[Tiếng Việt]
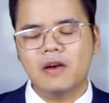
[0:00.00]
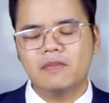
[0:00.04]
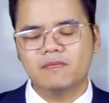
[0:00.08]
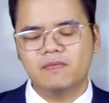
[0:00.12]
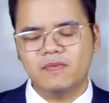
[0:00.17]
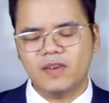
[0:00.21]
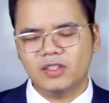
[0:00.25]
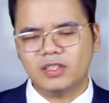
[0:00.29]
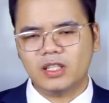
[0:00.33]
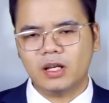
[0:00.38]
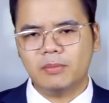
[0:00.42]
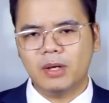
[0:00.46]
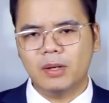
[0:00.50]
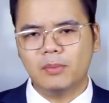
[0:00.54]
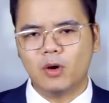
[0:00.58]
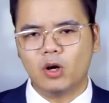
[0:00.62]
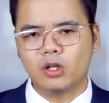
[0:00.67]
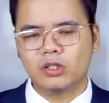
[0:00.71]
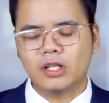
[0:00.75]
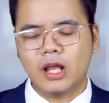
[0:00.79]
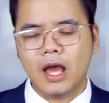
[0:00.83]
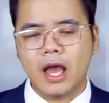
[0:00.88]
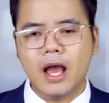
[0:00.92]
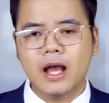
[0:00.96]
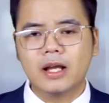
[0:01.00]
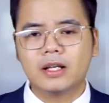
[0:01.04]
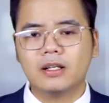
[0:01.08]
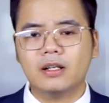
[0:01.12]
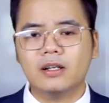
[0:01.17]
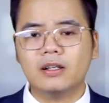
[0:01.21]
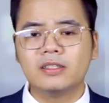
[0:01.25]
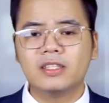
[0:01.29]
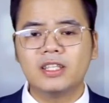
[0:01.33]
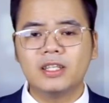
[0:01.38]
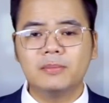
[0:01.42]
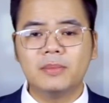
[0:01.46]
Vào tháng 11, cử
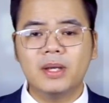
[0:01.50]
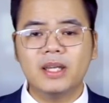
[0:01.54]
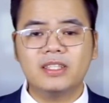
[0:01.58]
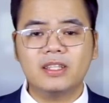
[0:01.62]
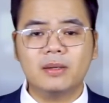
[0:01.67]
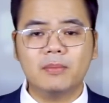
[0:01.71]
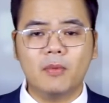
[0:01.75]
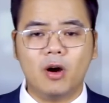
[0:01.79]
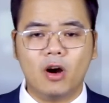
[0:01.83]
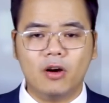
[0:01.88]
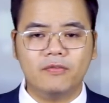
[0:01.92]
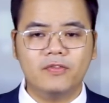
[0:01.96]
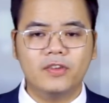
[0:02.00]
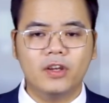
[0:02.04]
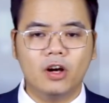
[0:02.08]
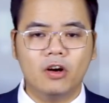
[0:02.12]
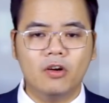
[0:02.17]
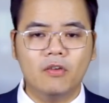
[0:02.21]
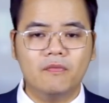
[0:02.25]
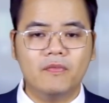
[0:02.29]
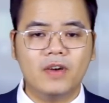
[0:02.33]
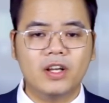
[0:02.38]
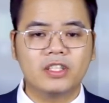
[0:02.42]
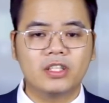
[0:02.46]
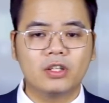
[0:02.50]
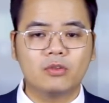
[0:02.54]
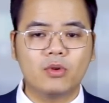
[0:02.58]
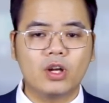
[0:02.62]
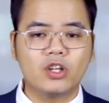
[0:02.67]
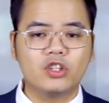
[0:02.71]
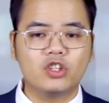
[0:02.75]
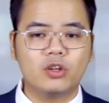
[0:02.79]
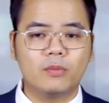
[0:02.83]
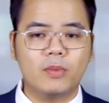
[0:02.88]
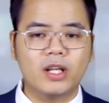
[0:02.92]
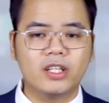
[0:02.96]
tri Mỹ sẽ bỏ phiếu và chính quyền
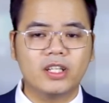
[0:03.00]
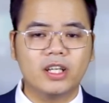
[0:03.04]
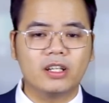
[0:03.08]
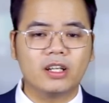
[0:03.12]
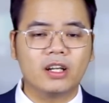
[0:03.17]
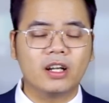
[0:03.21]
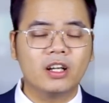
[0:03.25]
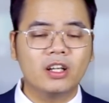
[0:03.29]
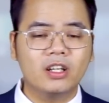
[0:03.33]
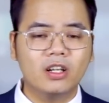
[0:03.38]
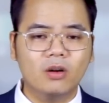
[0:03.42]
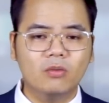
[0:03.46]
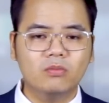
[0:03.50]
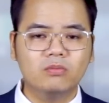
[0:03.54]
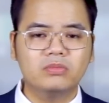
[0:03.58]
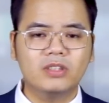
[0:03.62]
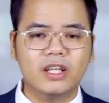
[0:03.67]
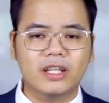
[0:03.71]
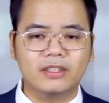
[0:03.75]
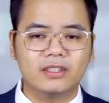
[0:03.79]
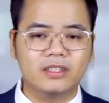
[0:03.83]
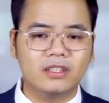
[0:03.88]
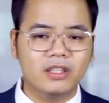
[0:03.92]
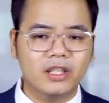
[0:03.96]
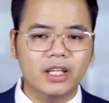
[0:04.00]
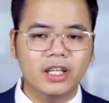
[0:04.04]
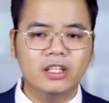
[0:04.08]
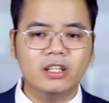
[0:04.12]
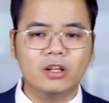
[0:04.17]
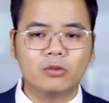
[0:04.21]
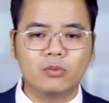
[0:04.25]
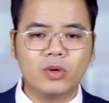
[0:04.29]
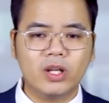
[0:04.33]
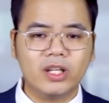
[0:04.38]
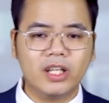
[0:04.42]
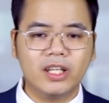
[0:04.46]
Joe Biden không thể tự ý
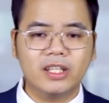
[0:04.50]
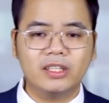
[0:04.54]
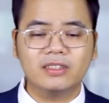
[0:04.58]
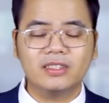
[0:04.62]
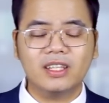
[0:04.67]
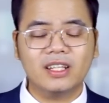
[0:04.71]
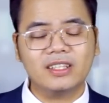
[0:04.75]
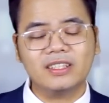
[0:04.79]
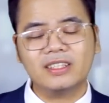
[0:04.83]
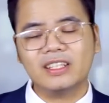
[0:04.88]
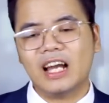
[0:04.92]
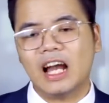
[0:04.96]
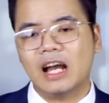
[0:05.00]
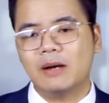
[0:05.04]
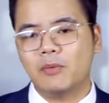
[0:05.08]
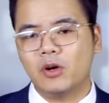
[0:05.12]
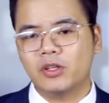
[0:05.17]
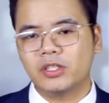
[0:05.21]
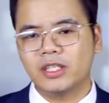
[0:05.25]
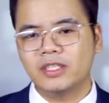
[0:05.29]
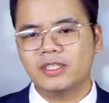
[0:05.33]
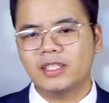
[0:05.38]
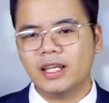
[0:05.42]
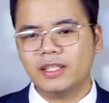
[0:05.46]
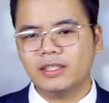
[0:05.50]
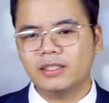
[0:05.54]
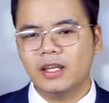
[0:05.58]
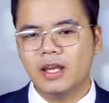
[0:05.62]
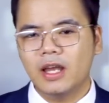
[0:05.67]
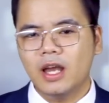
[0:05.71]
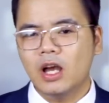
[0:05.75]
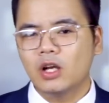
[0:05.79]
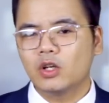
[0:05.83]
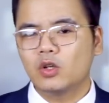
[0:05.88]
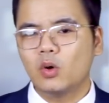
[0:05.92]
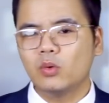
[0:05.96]
được quyết định tất cả mọi chính sách,
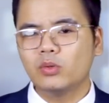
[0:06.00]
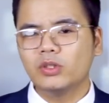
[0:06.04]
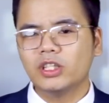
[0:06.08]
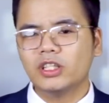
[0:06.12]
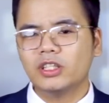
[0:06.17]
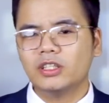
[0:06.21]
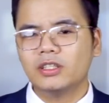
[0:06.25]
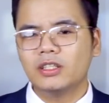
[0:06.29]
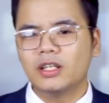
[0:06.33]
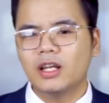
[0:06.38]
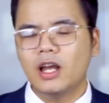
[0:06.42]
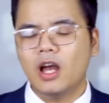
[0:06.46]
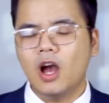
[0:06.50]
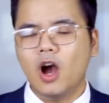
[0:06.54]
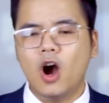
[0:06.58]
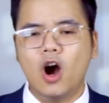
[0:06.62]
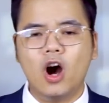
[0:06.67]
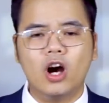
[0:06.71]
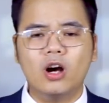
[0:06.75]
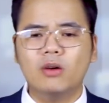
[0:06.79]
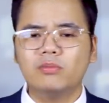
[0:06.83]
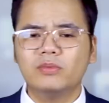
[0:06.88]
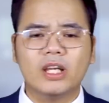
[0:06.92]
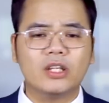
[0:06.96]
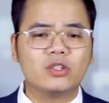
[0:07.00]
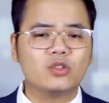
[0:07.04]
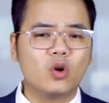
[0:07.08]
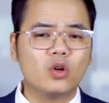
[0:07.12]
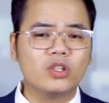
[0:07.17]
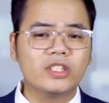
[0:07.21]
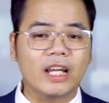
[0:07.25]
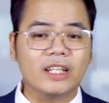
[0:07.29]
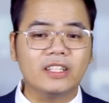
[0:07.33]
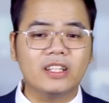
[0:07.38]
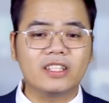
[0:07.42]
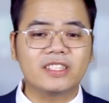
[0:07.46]
cũng như họ không thể trốn
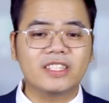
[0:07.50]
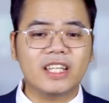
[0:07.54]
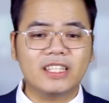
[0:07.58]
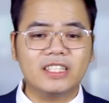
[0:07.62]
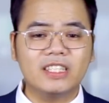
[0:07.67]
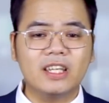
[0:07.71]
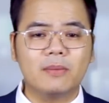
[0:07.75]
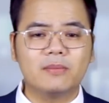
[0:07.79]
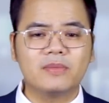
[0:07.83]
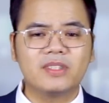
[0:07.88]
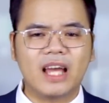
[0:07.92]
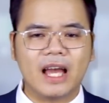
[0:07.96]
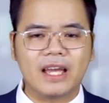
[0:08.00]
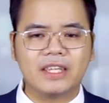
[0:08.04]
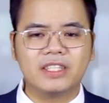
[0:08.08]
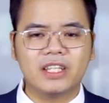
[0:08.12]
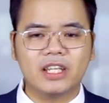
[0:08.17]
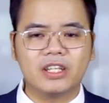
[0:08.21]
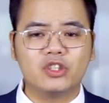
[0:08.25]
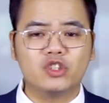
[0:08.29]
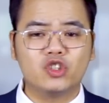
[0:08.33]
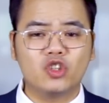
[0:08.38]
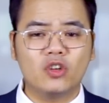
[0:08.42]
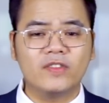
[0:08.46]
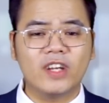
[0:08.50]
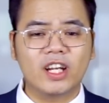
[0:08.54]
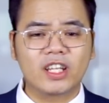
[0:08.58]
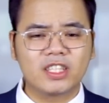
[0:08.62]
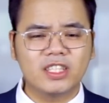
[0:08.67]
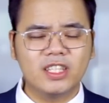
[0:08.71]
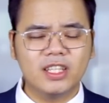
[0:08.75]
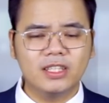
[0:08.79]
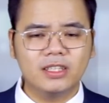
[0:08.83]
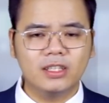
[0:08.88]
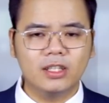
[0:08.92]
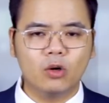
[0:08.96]
tránh được trách nhiệm giải trình cho việc
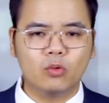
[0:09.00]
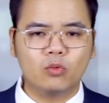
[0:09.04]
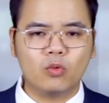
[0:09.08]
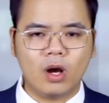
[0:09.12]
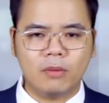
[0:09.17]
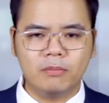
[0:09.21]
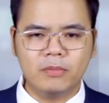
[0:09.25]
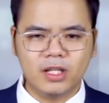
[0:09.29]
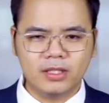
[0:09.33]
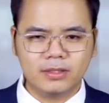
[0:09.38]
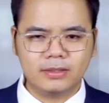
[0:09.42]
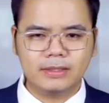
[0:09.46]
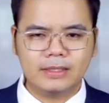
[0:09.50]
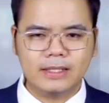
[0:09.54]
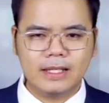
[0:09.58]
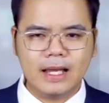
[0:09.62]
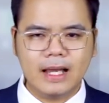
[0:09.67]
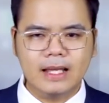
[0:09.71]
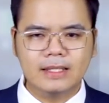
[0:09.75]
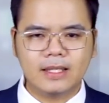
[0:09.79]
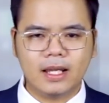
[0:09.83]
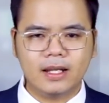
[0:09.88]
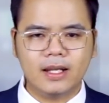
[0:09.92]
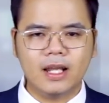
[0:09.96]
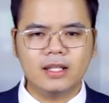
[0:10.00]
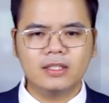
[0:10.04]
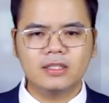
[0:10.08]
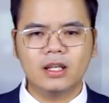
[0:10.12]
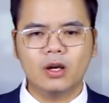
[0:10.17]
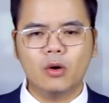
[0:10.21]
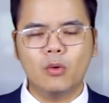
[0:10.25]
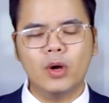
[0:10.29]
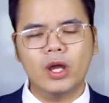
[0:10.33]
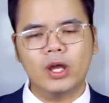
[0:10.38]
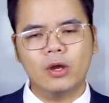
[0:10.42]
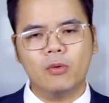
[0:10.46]
chi tiêu quá mức, dẫn đến sự
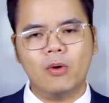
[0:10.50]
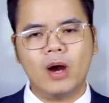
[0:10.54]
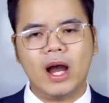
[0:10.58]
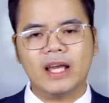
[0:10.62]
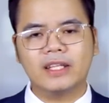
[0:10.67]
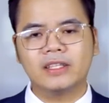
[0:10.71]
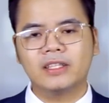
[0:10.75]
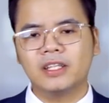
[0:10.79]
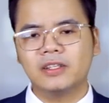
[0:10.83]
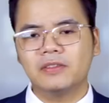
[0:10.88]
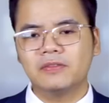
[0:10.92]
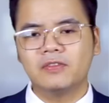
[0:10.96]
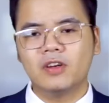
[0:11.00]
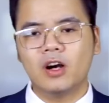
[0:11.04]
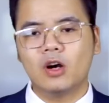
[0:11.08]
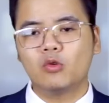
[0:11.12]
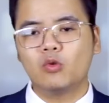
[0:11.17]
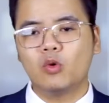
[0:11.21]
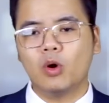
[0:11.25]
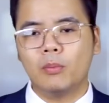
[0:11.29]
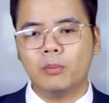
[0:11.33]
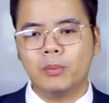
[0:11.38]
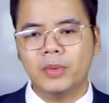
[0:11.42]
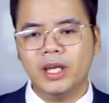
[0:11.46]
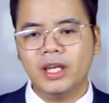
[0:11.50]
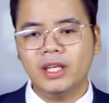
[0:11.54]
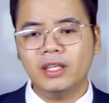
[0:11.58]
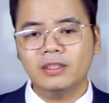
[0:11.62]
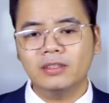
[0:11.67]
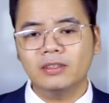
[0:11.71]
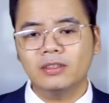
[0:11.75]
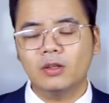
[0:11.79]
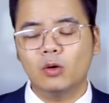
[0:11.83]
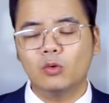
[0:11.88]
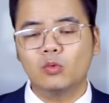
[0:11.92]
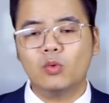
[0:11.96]
hủy hoại thịnh vượng của Mỹ
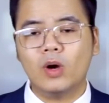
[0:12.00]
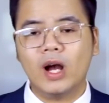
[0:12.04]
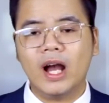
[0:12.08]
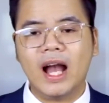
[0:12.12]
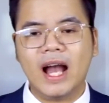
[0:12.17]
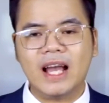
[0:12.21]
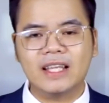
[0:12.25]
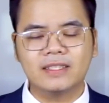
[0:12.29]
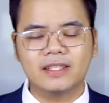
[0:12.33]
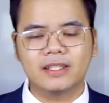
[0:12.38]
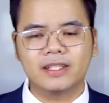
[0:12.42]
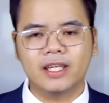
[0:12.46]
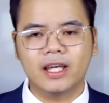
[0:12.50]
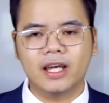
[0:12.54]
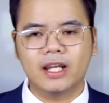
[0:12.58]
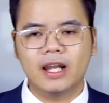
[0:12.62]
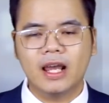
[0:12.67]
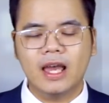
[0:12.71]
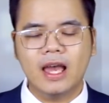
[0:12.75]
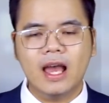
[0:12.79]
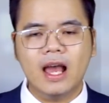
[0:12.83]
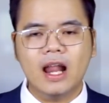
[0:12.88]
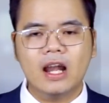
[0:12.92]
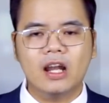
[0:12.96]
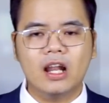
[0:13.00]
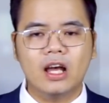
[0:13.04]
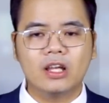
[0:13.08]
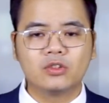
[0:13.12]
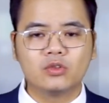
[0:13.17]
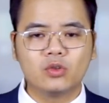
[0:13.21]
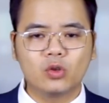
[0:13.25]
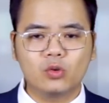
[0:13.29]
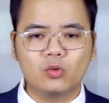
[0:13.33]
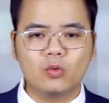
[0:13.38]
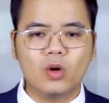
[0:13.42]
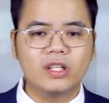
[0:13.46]
thông qua hai sự kiện là
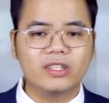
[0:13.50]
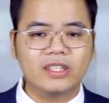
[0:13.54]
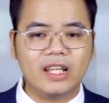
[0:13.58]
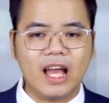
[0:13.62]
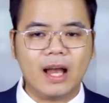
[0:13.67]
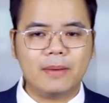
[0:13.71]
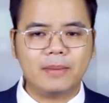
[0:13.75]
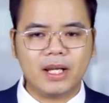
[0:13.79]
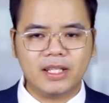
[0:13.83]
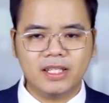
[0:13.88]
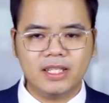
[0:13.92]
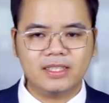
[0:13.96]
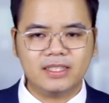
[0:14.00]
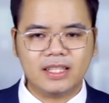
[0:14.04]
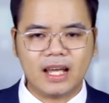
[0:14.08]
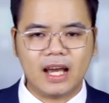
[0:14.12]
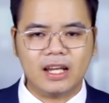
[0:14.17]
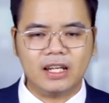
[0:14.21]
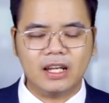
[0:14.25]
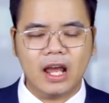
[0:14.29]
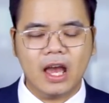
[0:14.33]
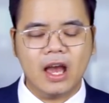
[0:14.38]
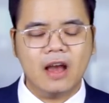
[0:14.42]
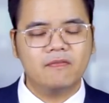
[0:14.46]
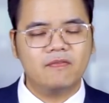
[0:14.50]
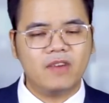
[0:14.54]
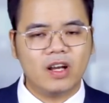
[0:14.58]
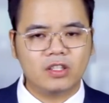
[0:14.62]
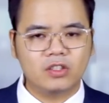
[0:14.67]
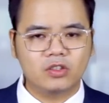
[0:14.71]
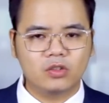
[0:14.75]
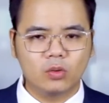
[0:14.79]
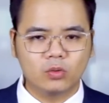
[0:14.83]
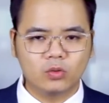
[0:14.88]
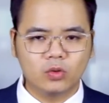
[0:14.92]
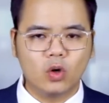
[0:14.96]
rút quân tại Afghanistan và
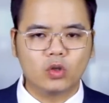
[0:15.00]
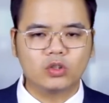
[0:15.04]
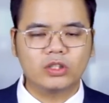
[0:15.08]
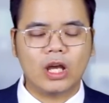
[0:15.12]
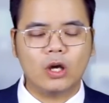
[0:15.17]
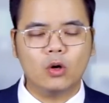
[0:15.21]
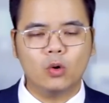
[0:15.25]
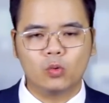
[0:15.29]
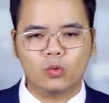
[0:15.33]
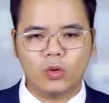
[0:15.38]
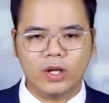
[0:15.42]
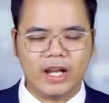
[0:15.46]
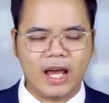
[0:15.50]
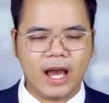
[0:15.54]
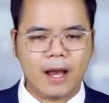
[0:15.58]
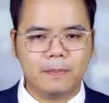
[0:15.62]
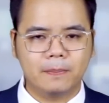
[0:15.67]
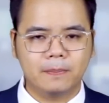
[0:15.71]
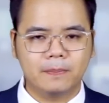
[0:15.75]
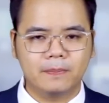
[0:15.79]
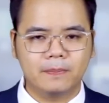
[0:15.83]
xung đột tại Ukraine.